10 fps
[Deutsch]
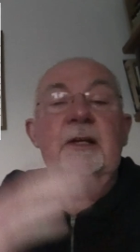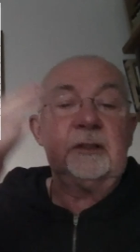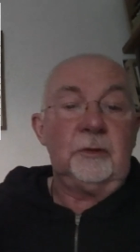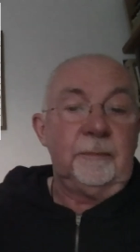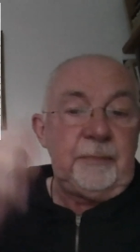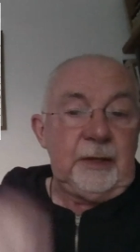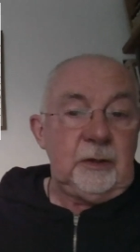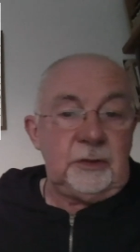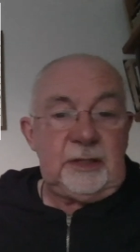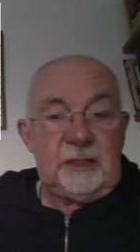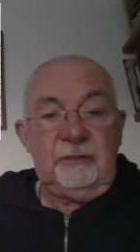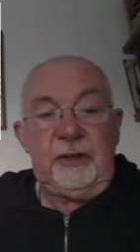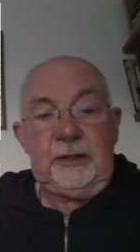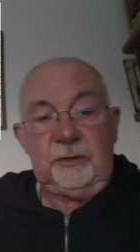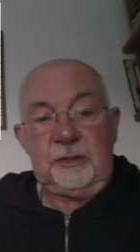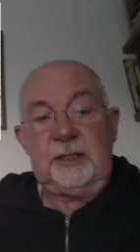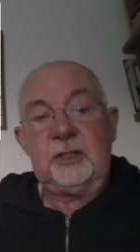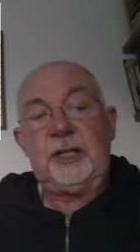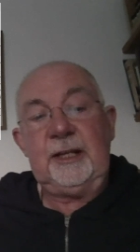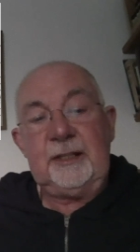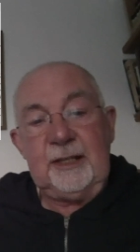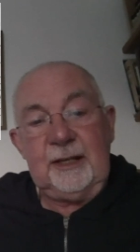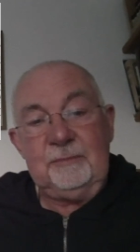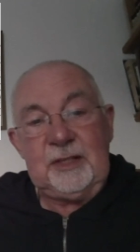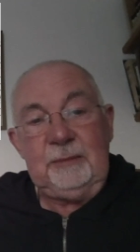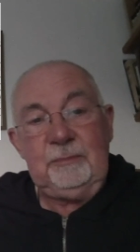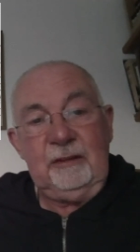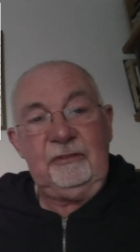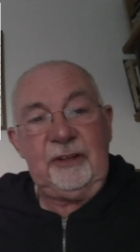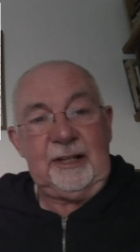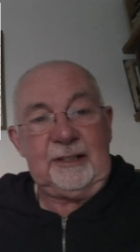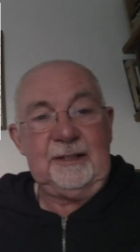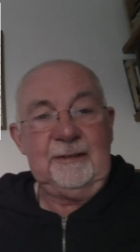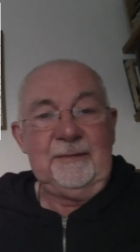So, und diese Venus, die steht hier im siebten Feld.